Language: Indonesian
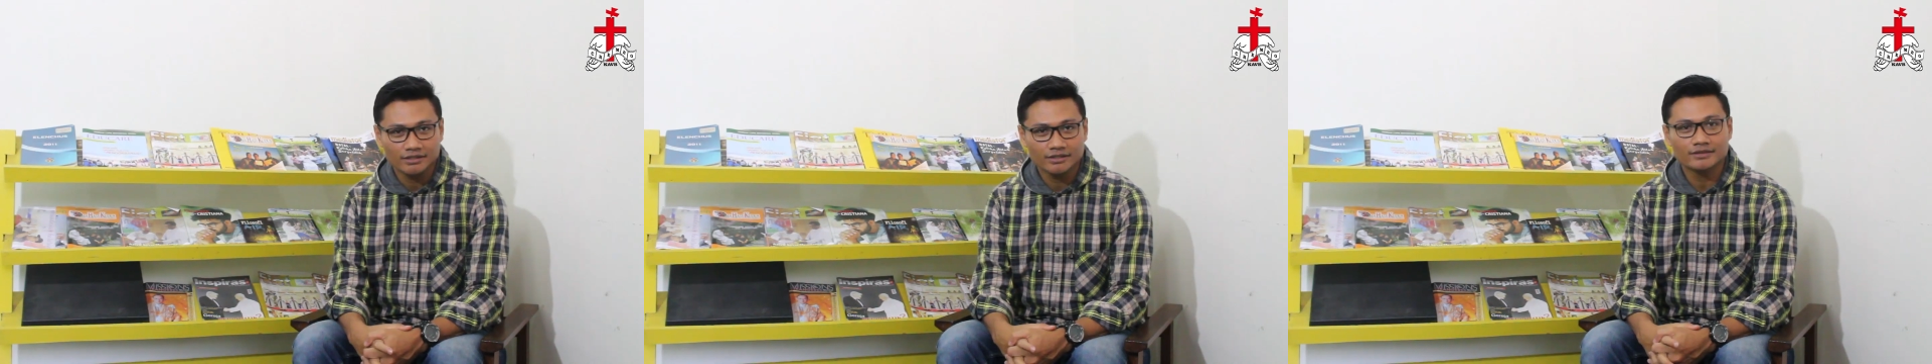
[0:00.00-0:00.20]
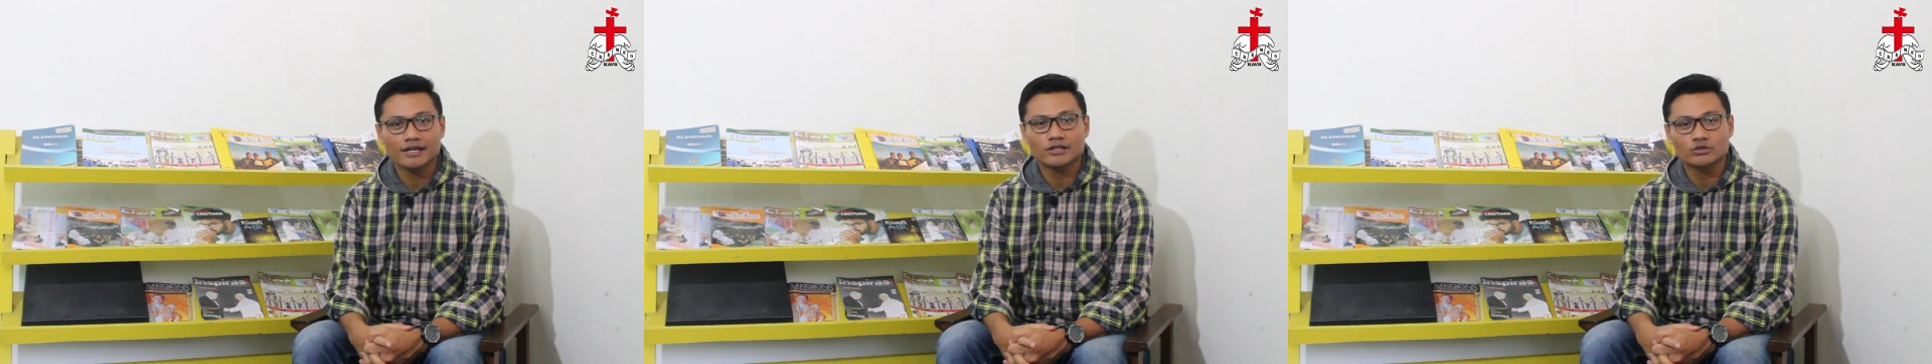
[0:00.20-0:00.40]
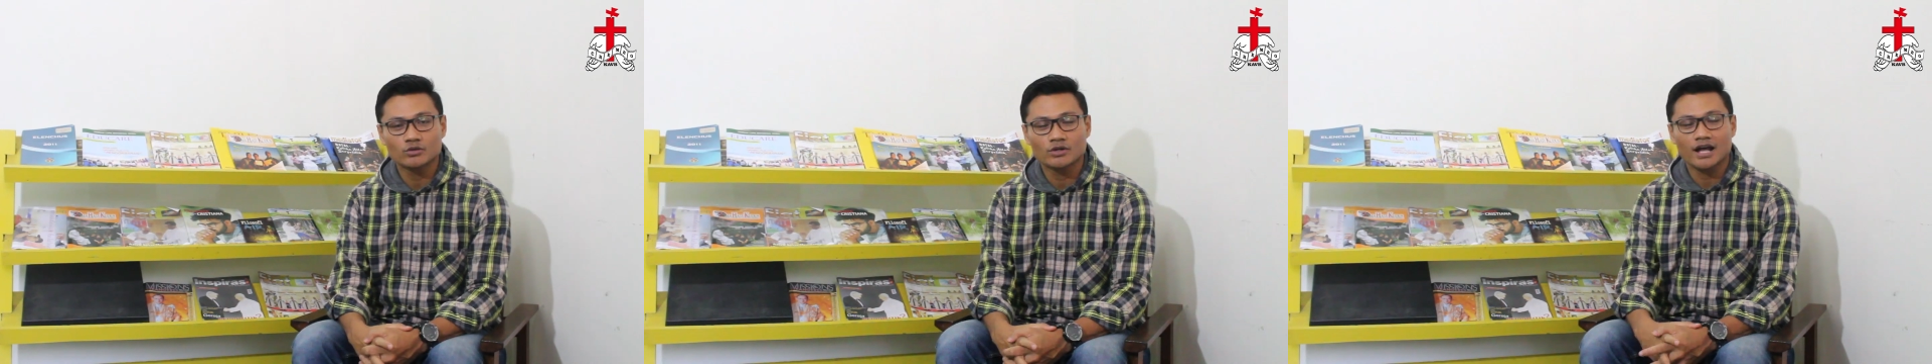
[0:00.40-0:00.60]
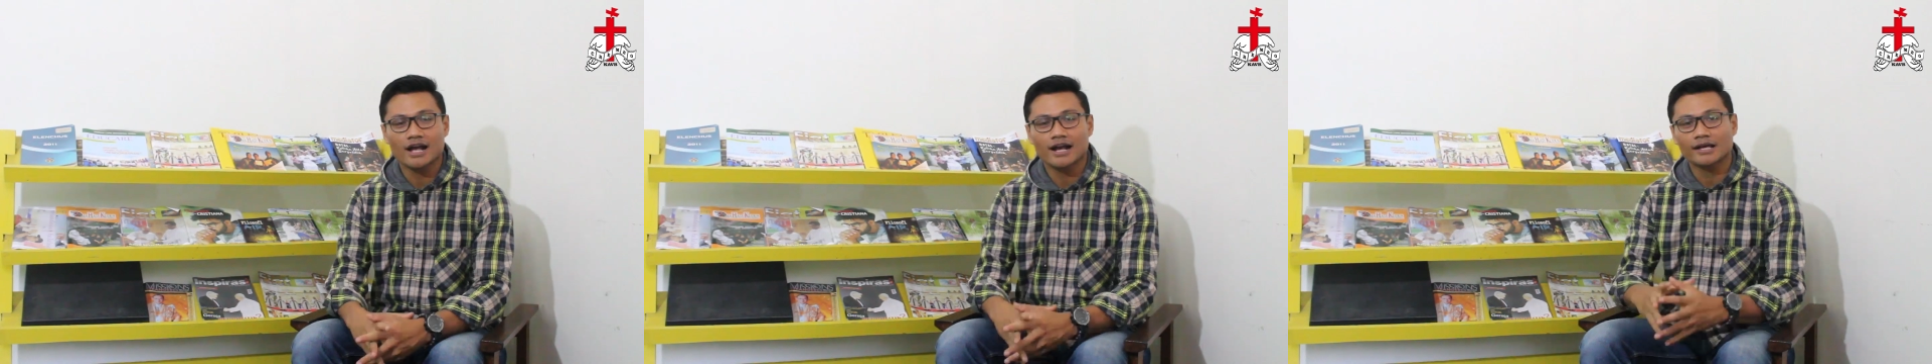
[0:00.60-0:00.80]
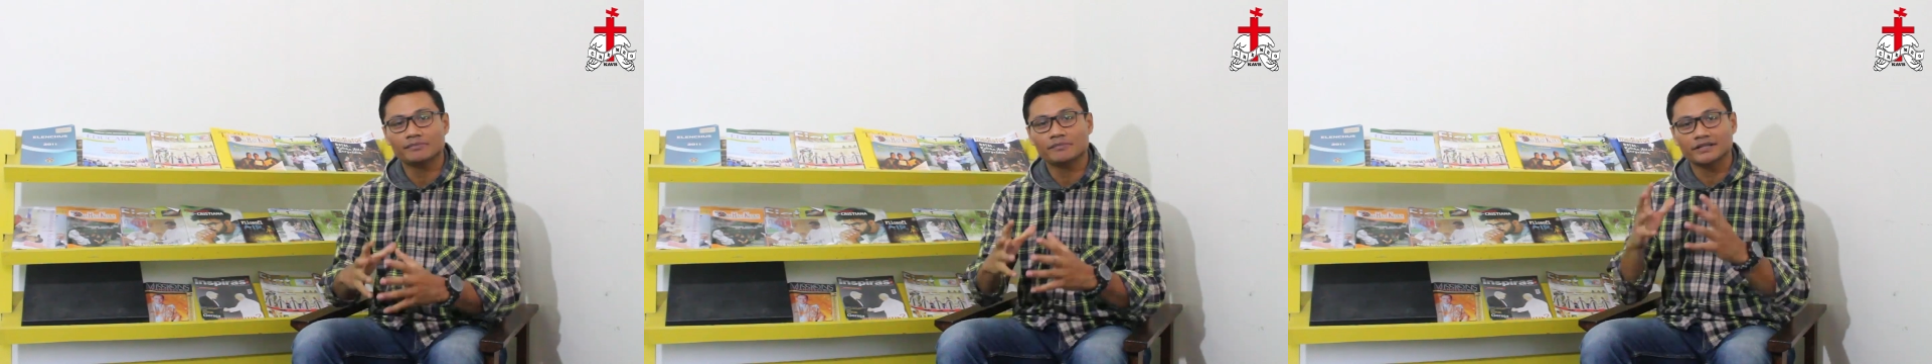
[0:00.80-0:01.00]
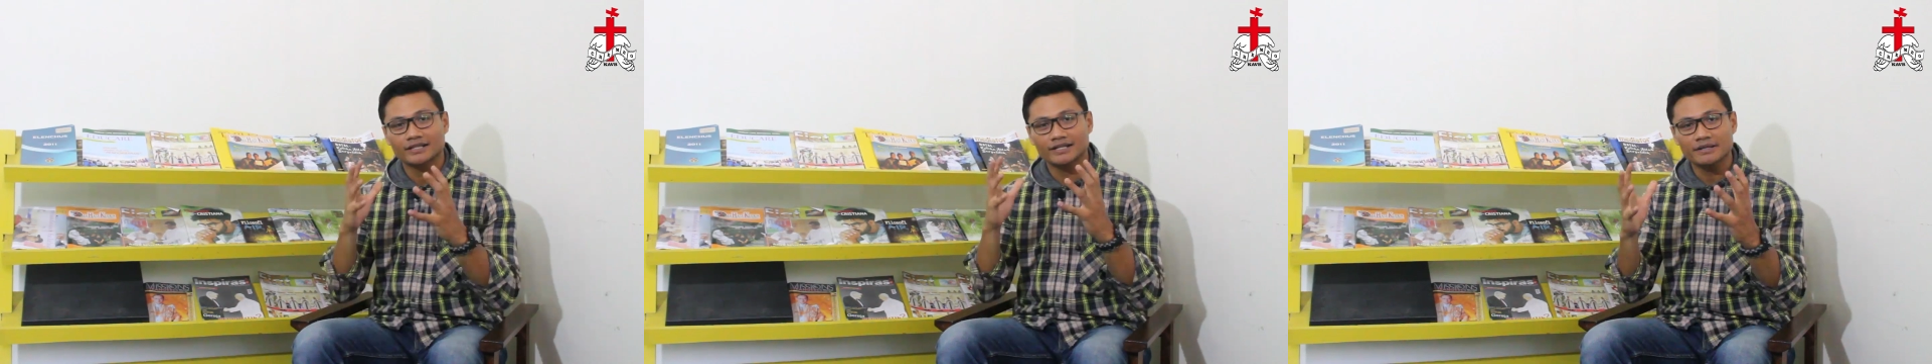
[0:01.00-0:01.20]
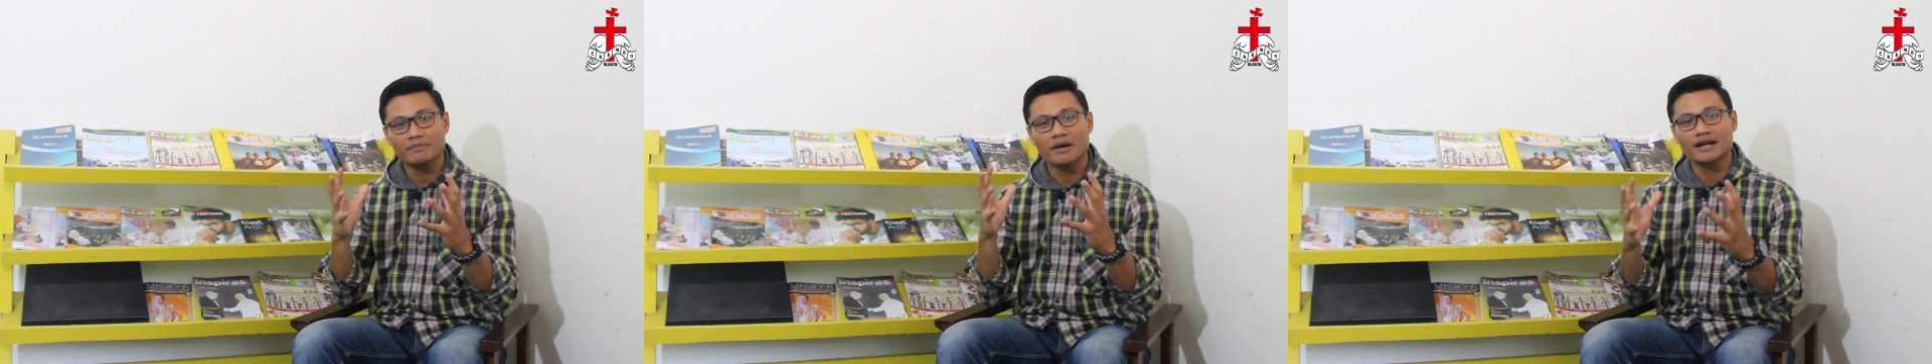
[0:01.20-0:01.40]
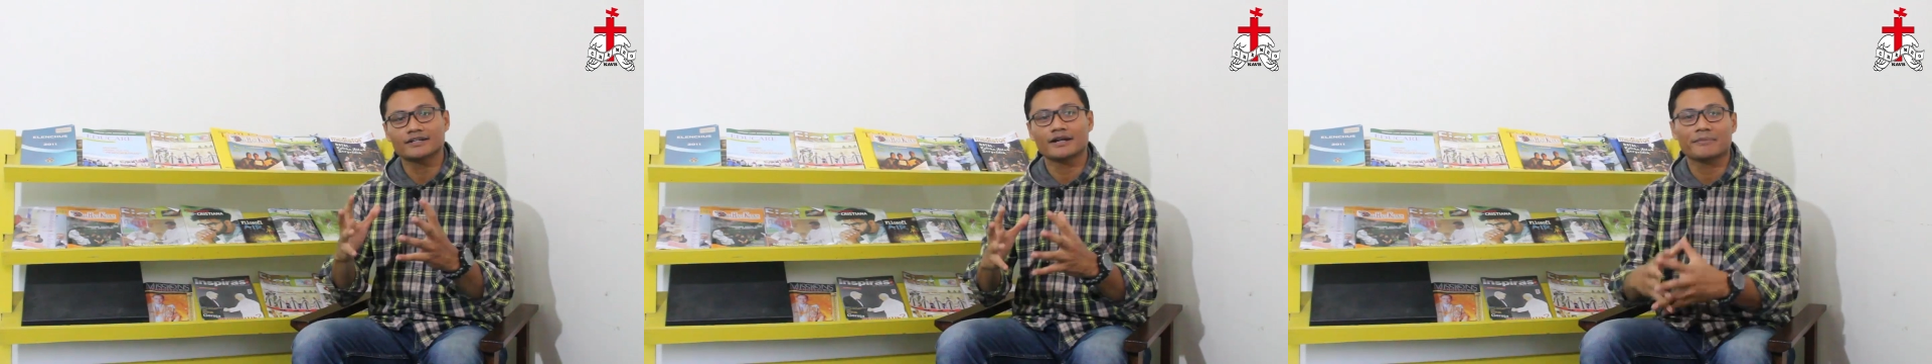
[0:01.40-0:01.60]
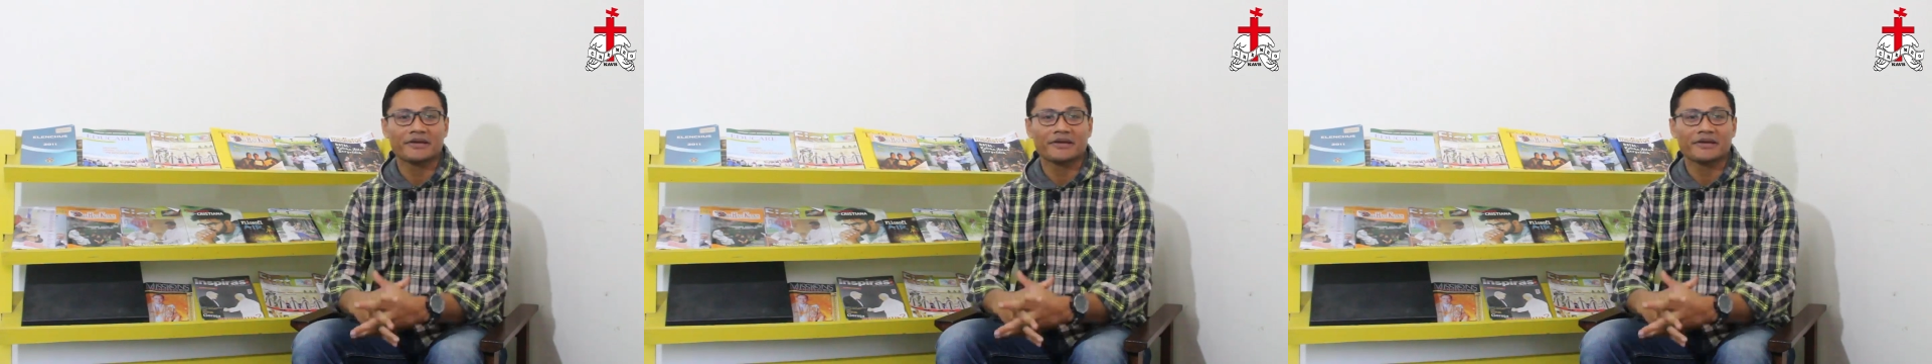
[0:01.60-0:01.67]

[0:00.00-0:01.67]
kita juga akan menerima